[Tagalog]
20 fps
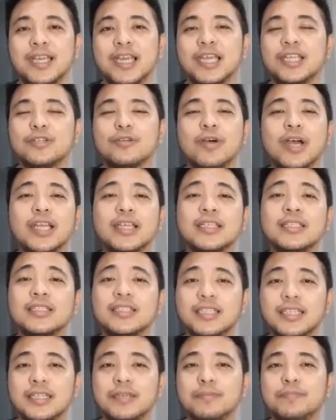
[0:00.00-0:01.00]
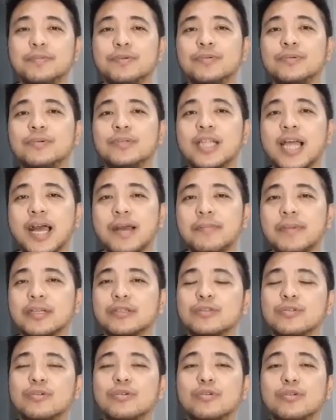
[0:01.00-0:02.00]
Ito ay hindi po
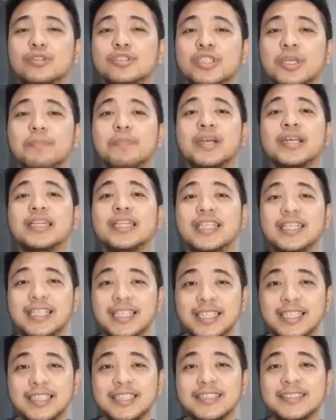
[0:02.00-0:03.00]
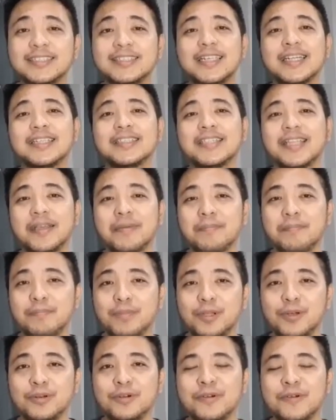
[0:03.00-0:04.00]
lamang tungkol sa paglilinis ng
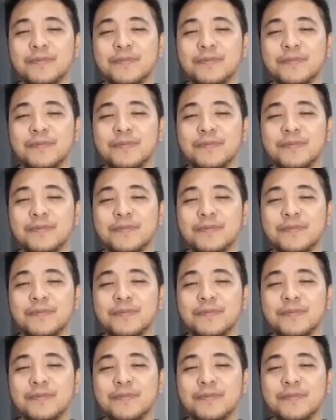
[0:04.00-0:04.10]
templo,